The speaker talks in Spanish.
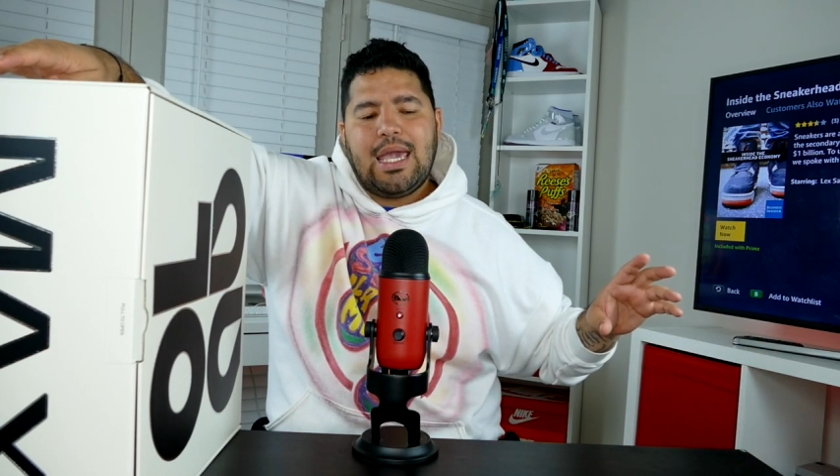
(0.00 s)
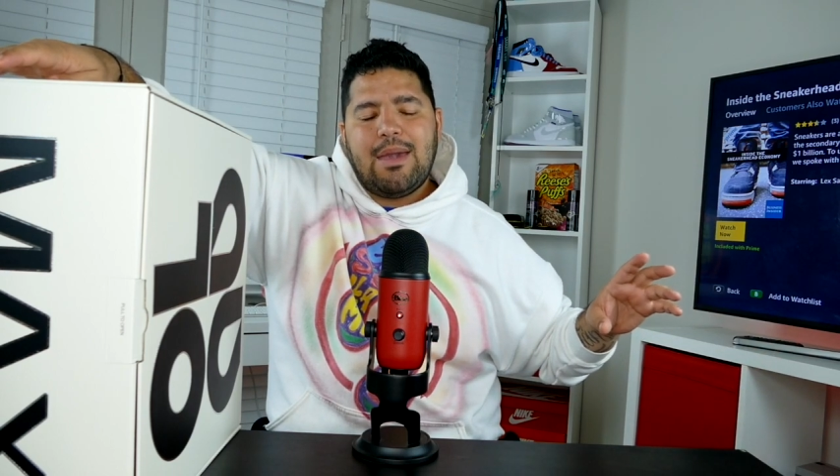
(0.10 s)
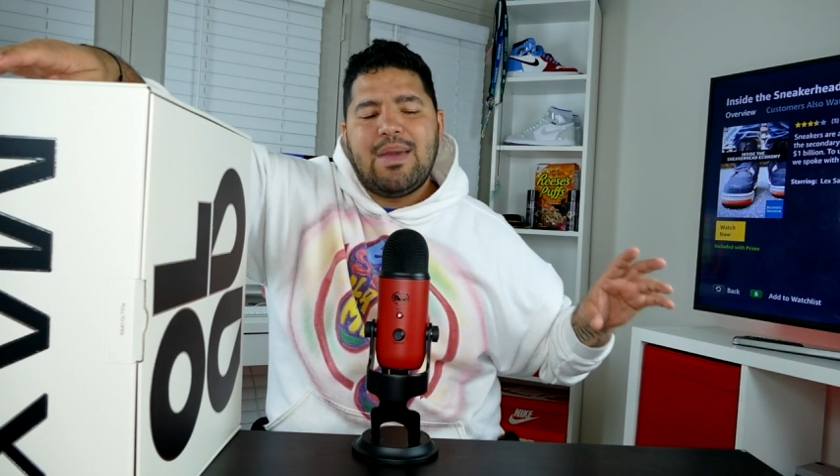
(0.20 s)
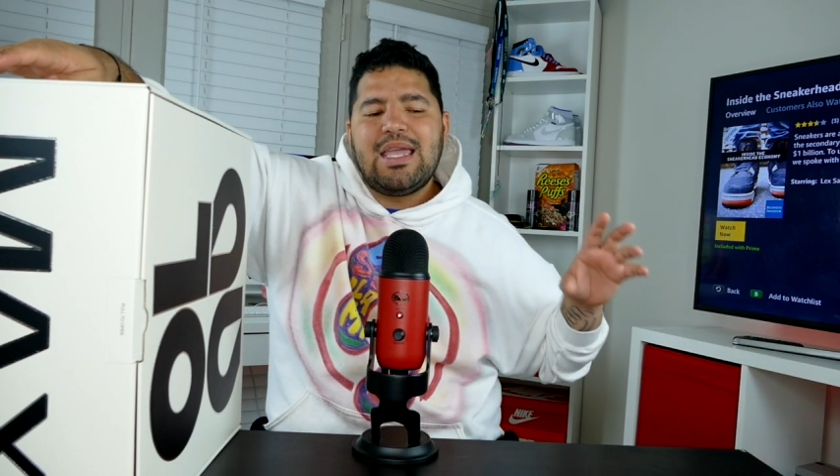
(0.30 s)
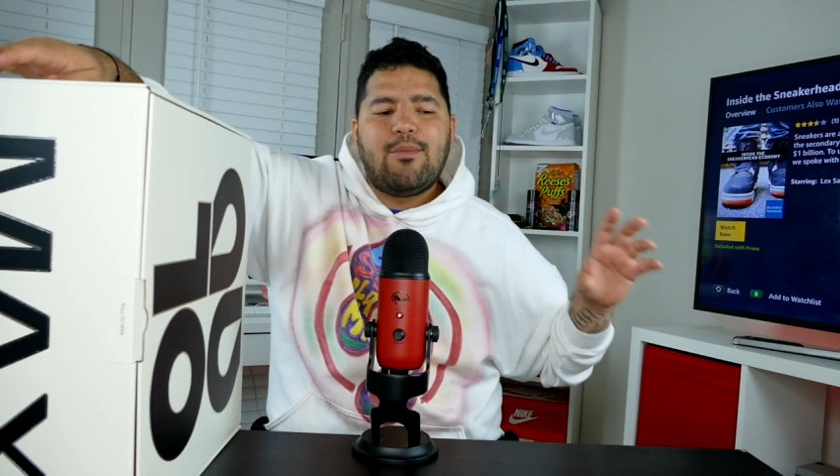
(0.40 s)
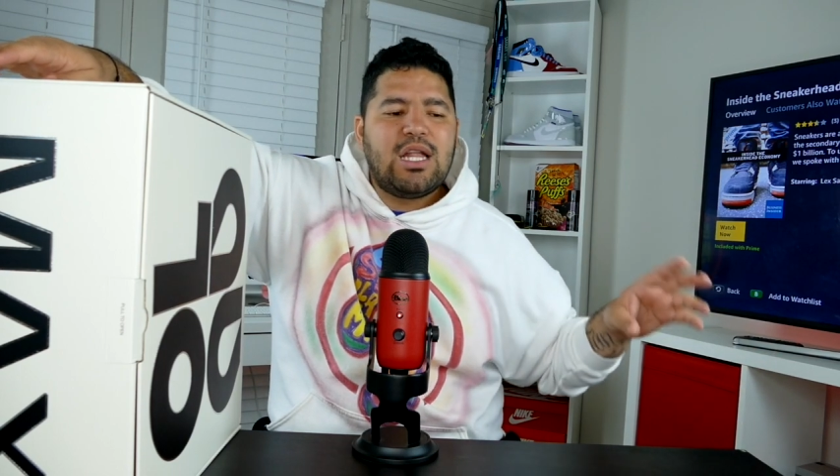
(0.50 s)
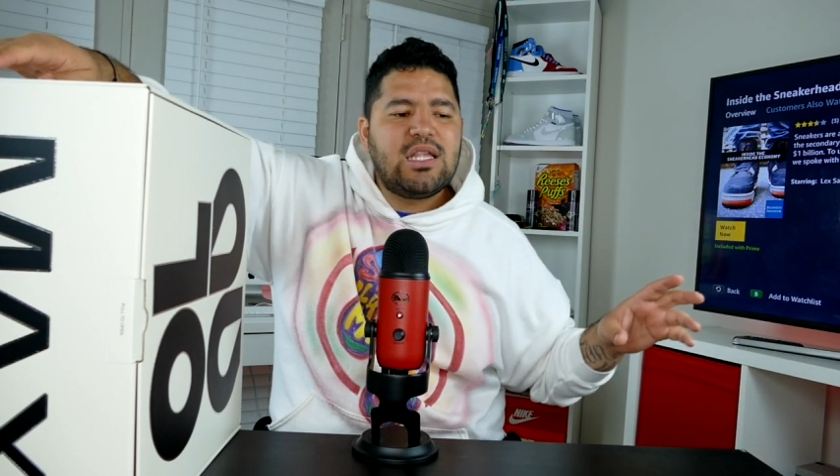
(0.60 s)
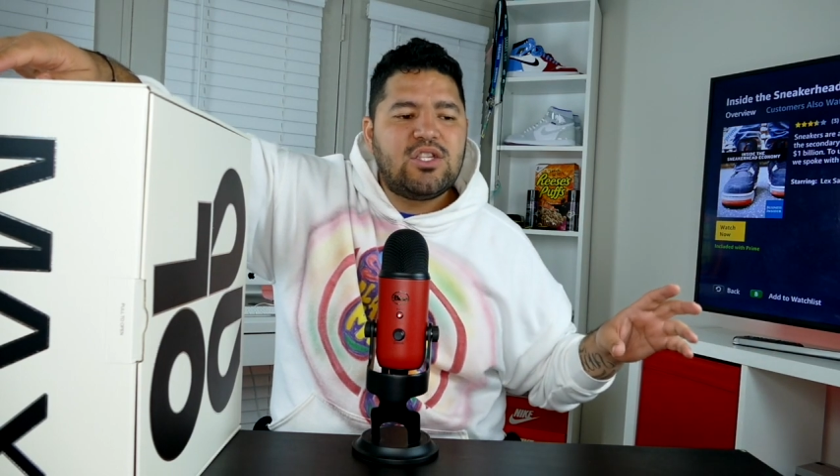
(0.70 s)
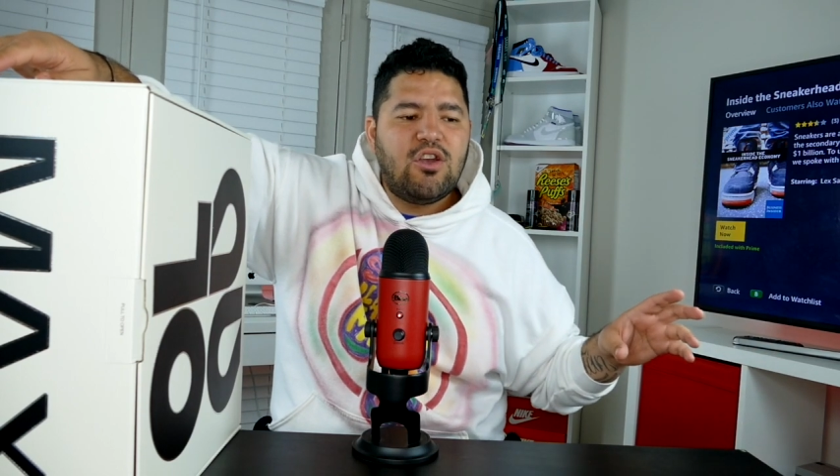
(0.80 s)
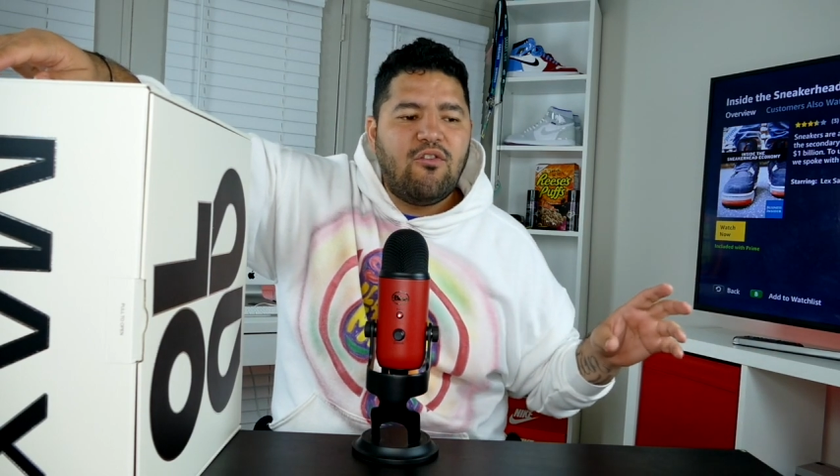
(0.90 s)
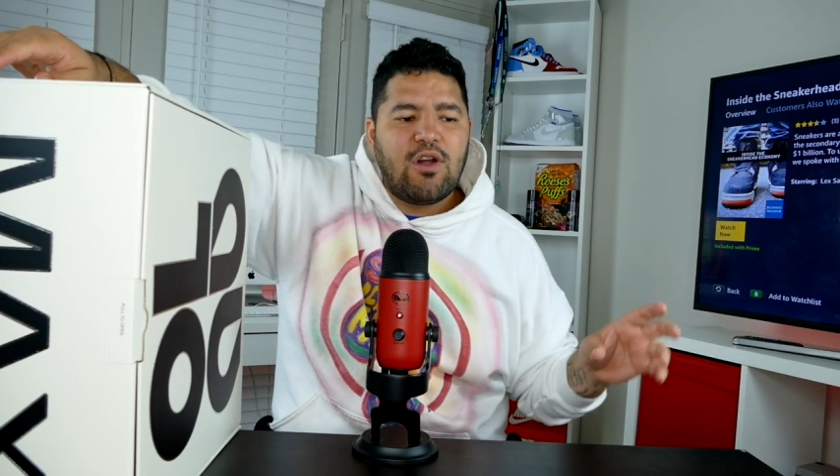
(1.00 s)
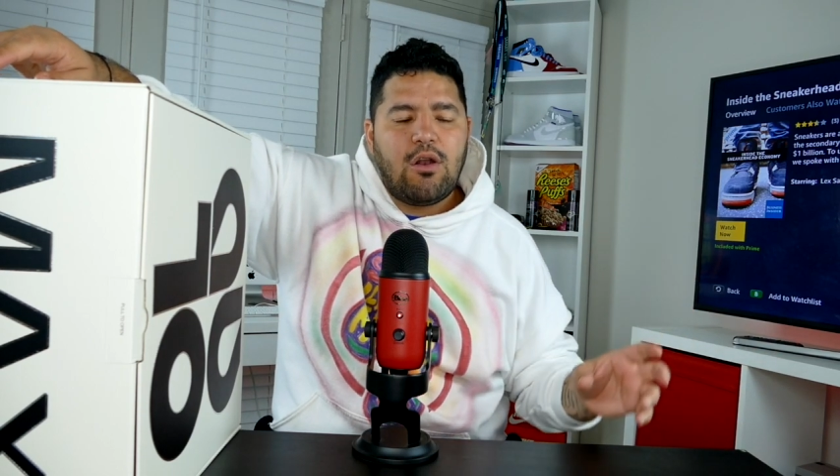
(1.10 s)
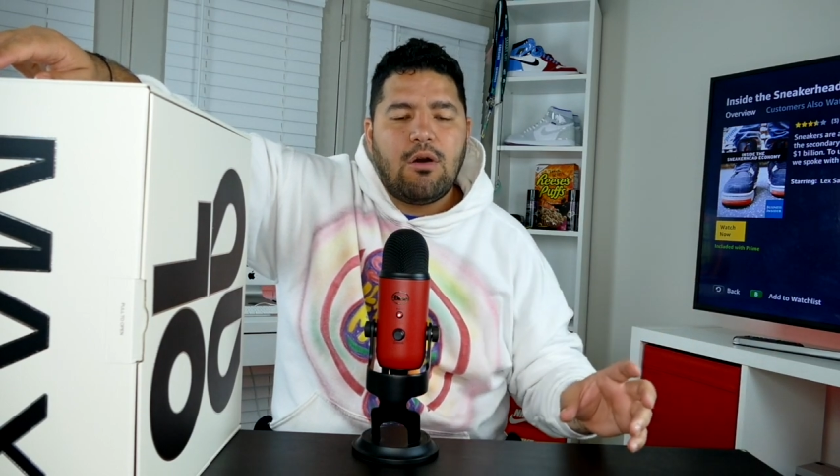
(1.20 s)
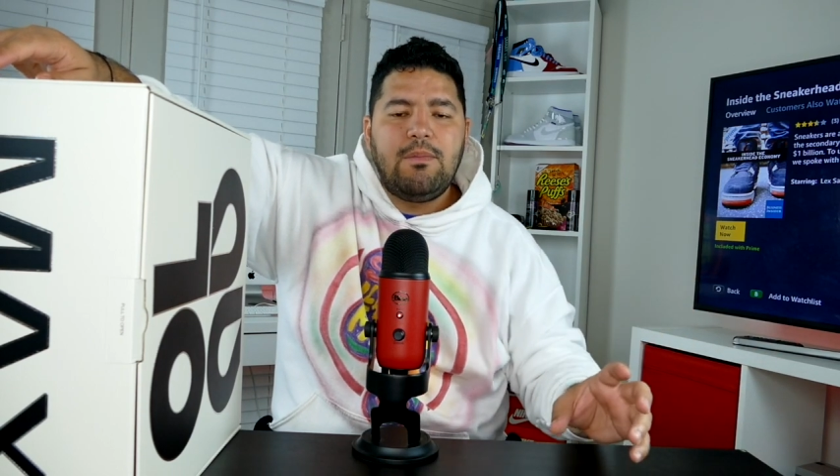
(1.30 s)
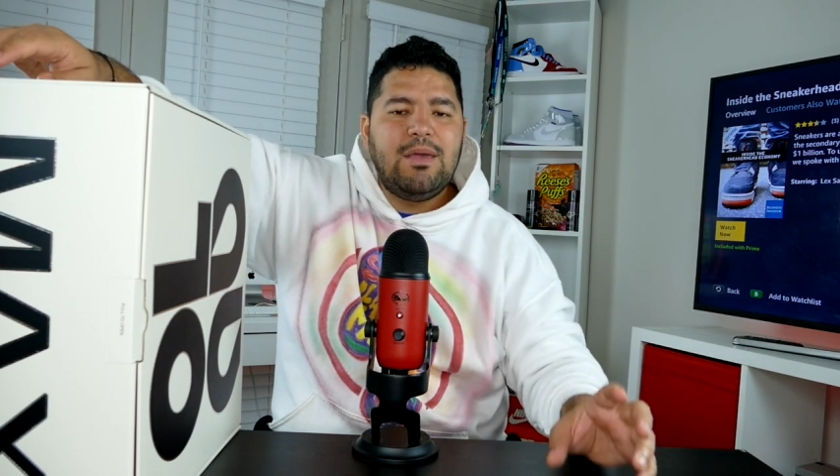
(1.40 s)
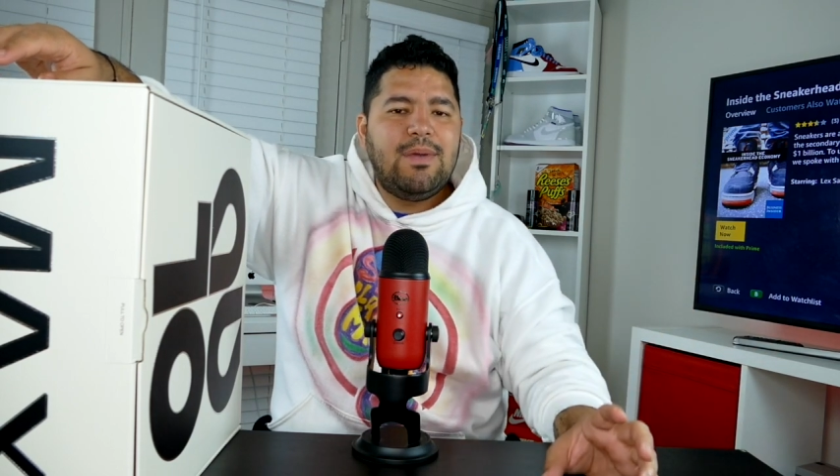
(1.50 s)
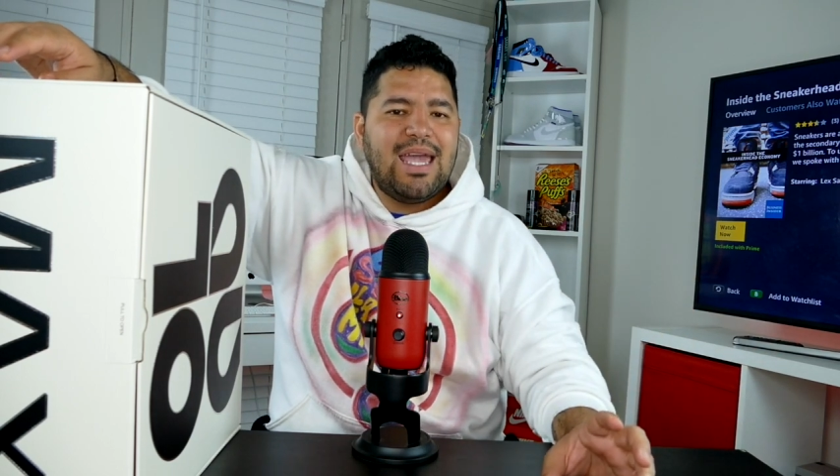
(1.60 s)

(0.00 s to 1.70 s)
que me llamó la atención fueron los BB